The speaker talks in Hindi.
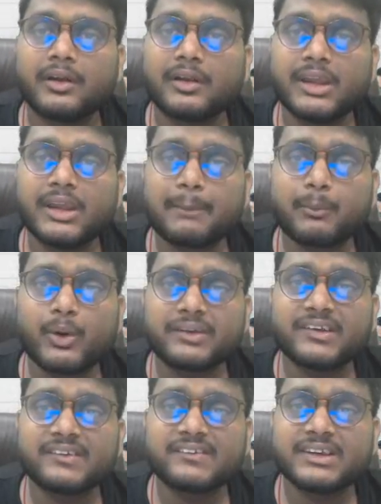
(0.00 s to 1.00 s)
ये आपको
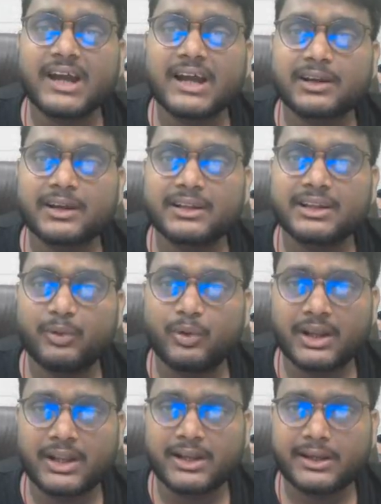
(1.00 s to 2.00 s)
अच्छे से याद रखने
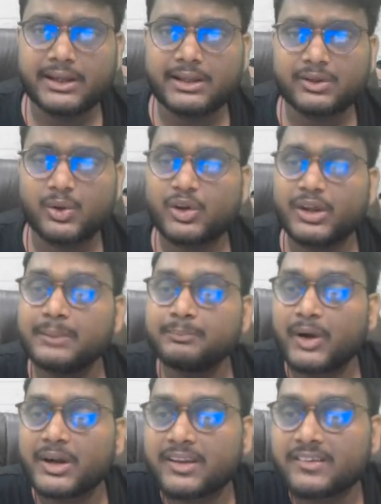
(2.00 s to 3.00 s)
भूलने नहीं है दोनों ही
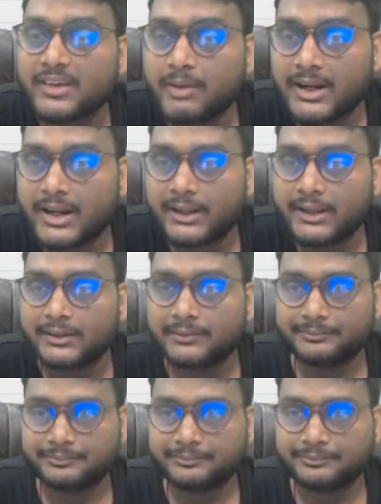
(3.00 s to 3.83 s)
इंपॉर्टेंट सवाल रहेंगे